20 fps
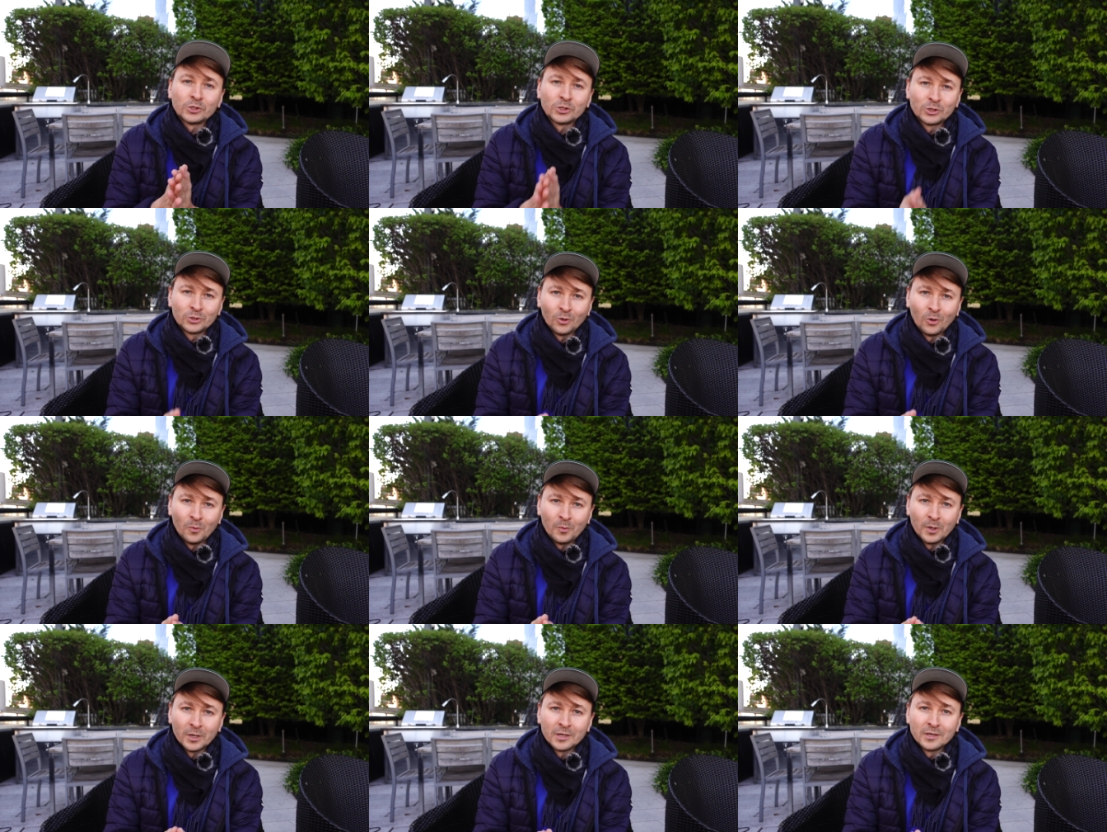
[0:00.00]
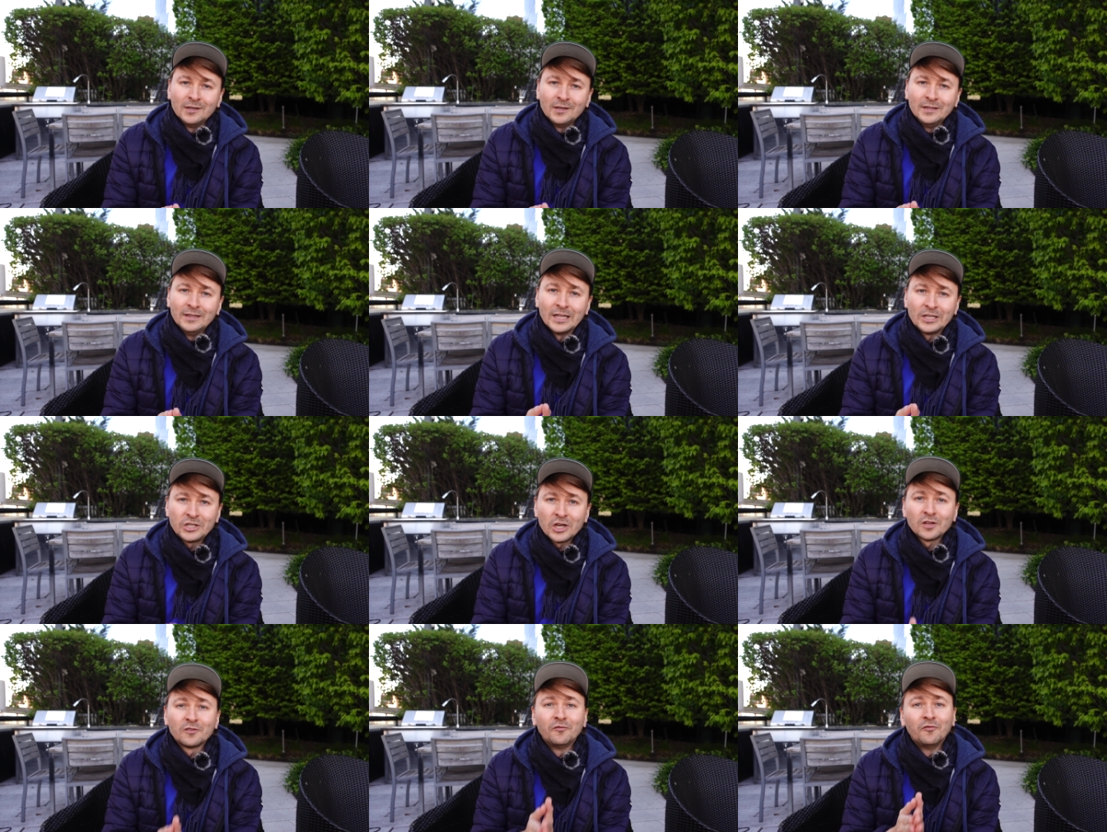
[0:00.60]
чтобы
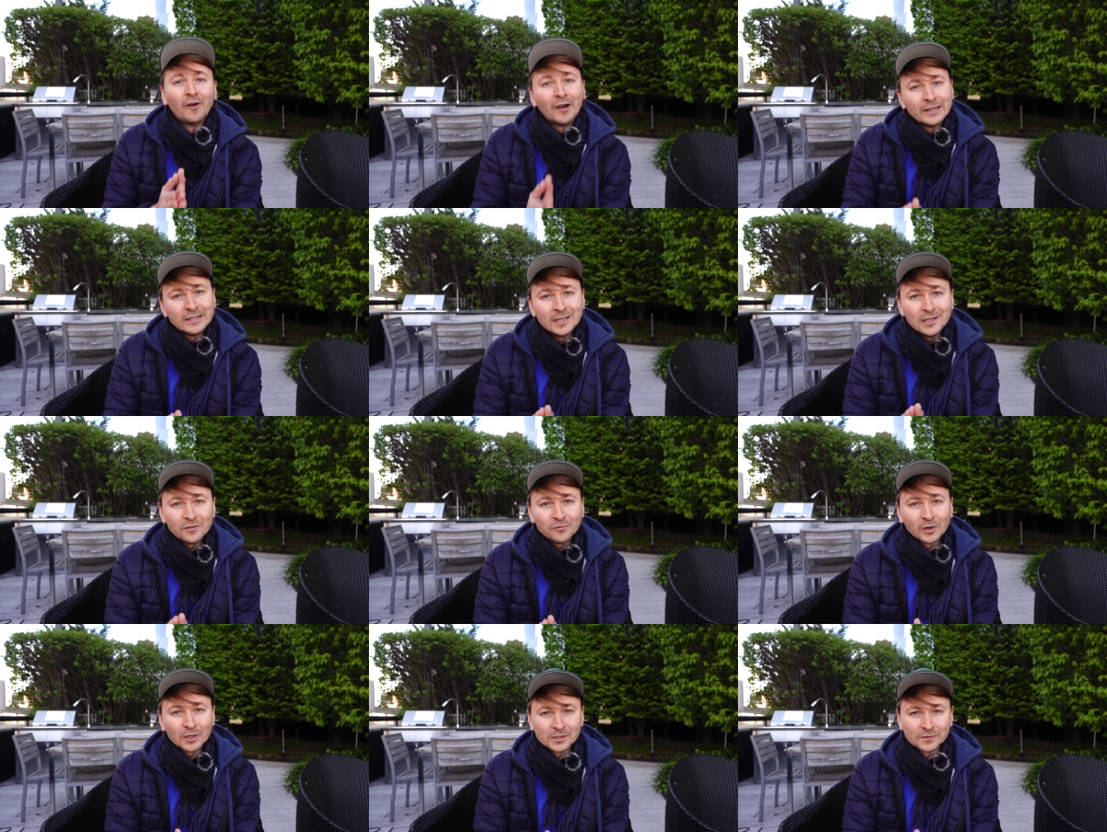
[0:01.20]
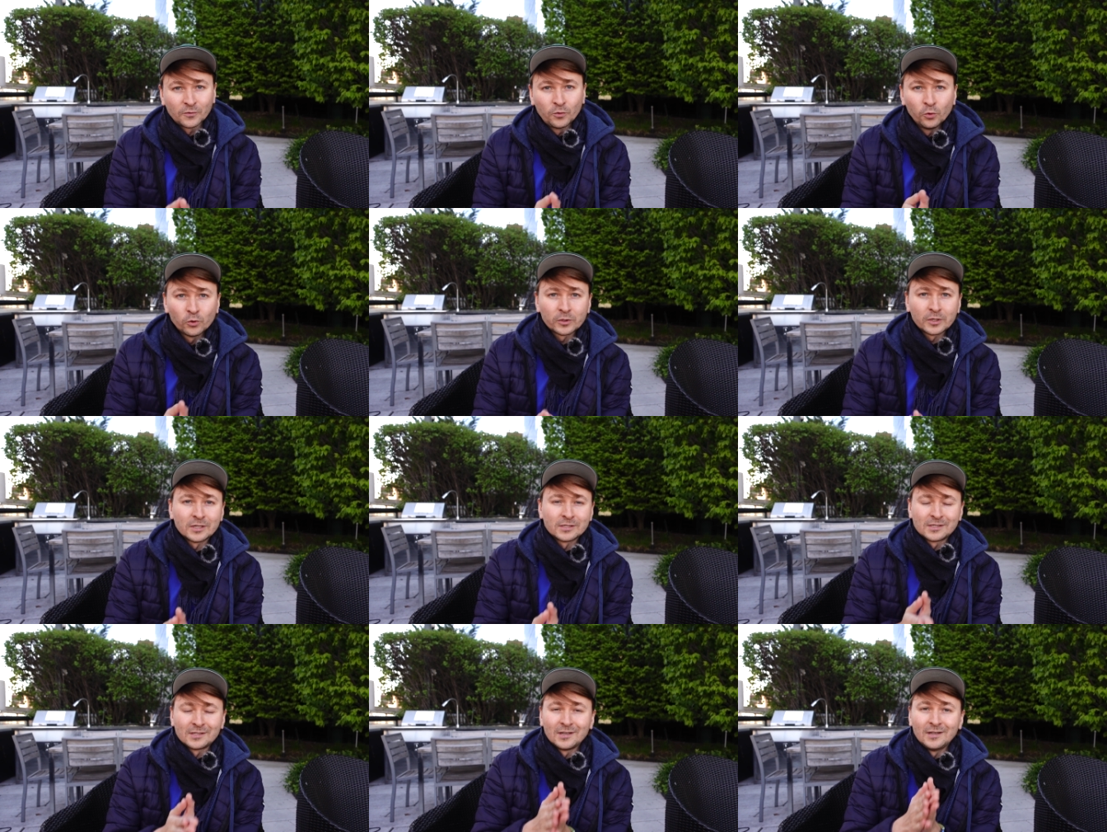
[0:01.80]
начать вводить вас в
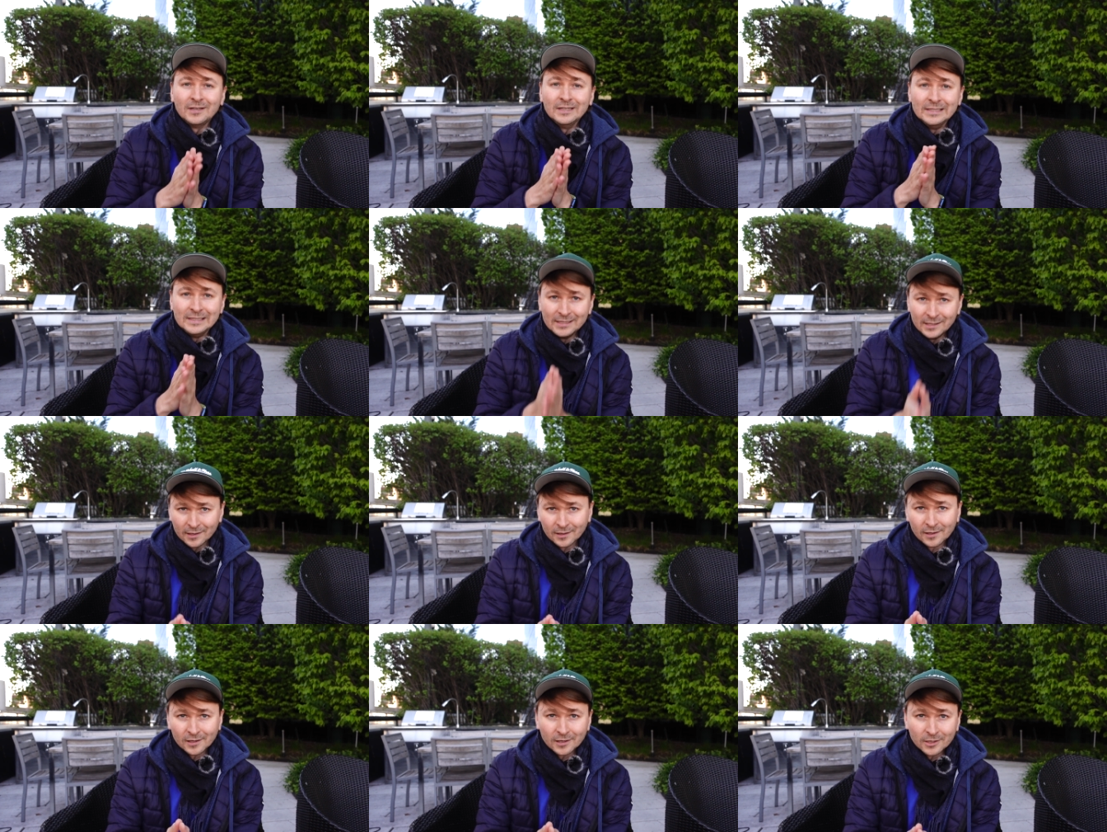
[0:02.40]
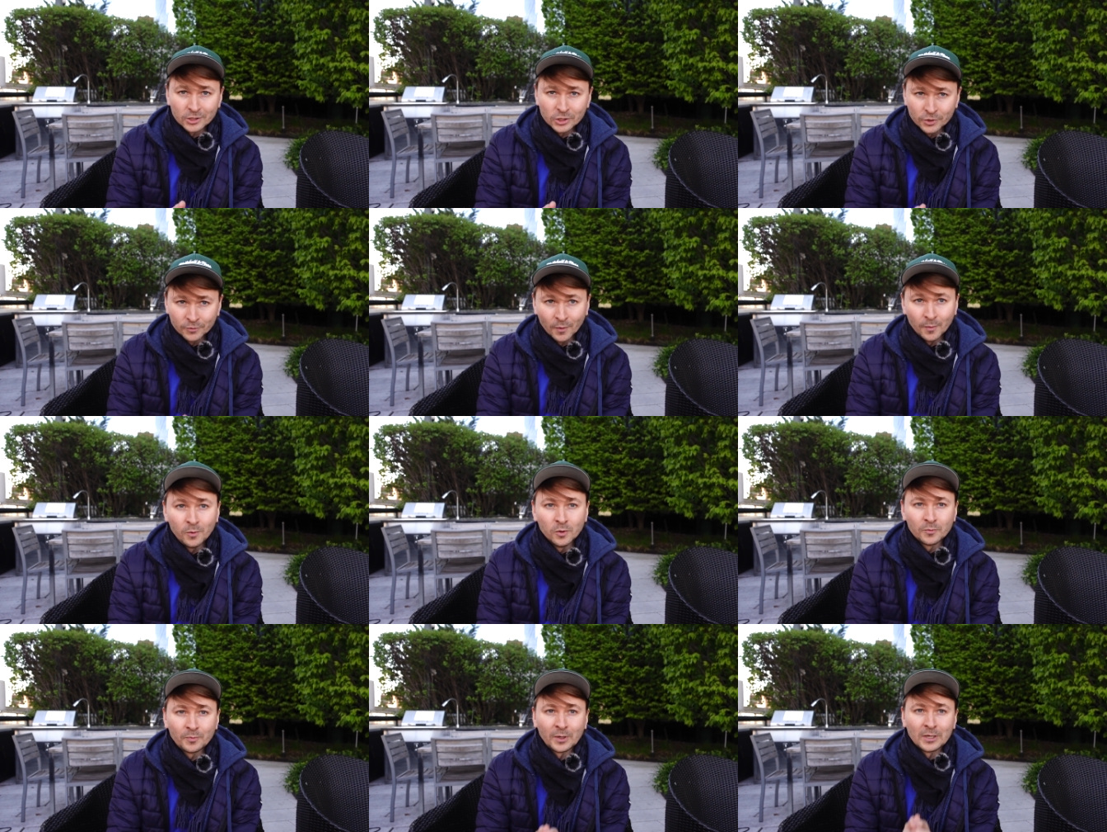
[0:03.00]
курс дела,
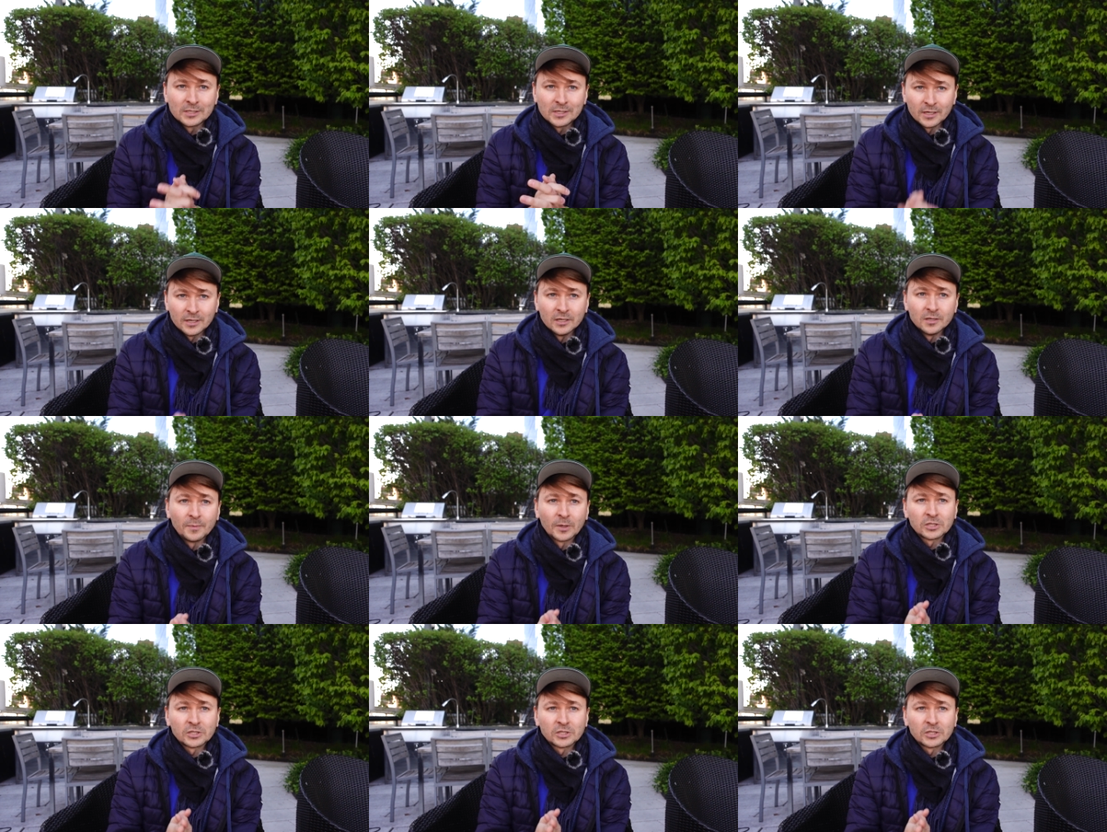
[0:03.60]
чего будет происходить.